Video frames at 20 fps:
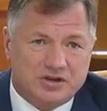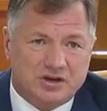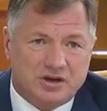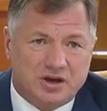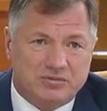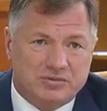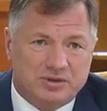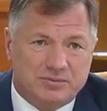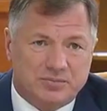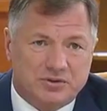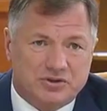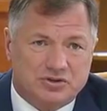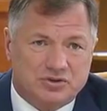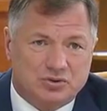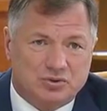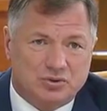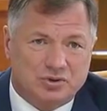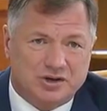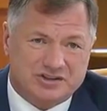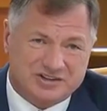по деньгам не
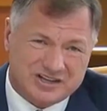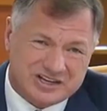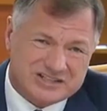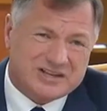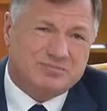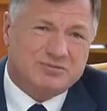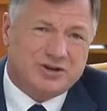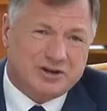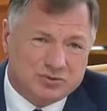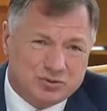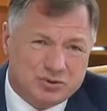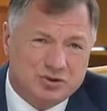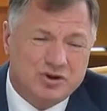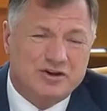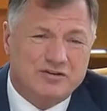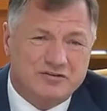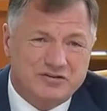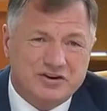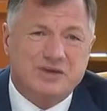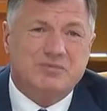потянули. Это на самом деле ну,
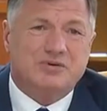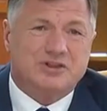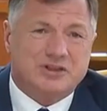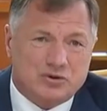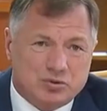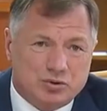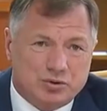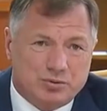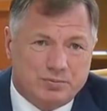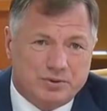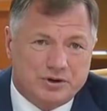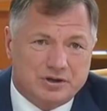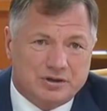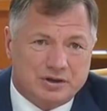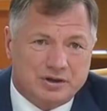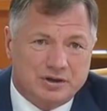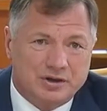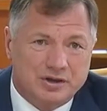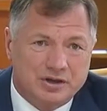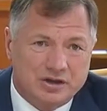да. время такое
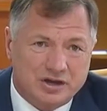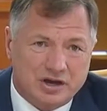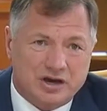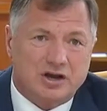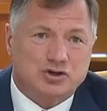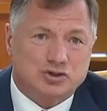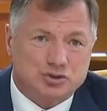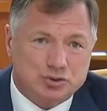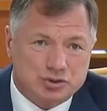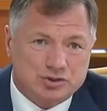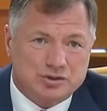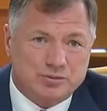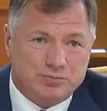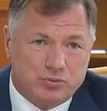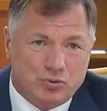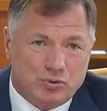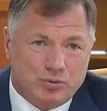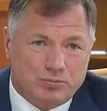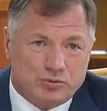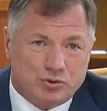было. Я хорошо Лад...
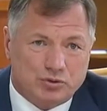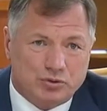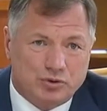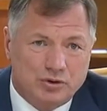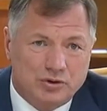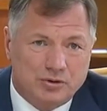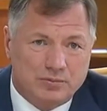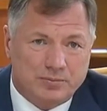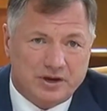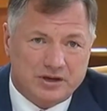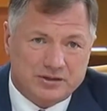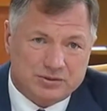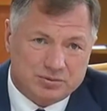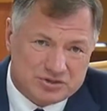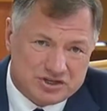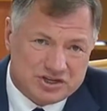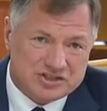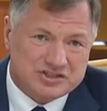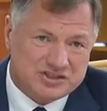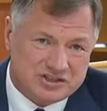это помню.
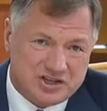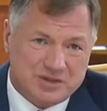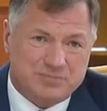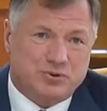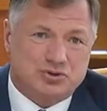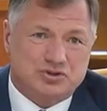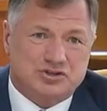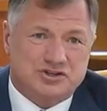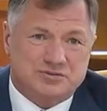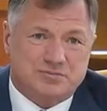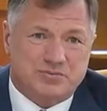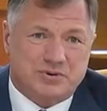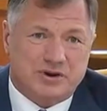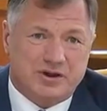Поэтому да, сейчас да, надо просто